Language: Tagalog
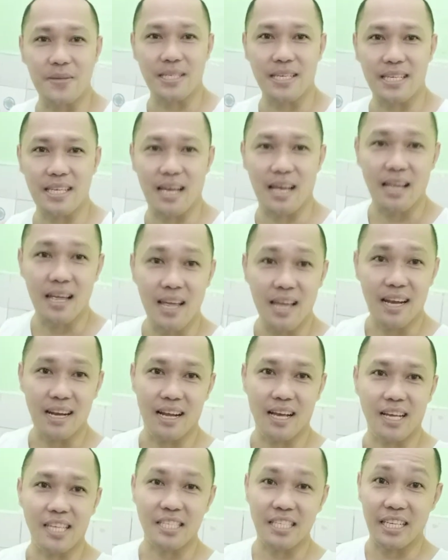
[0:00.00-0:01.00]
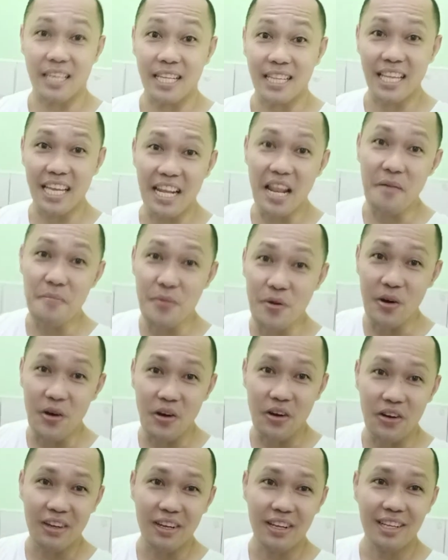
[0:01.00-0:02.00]
masaya. Nakasingiti lang
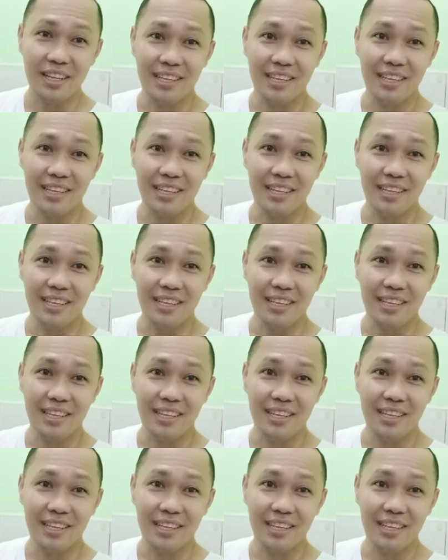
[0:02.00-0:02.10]
po.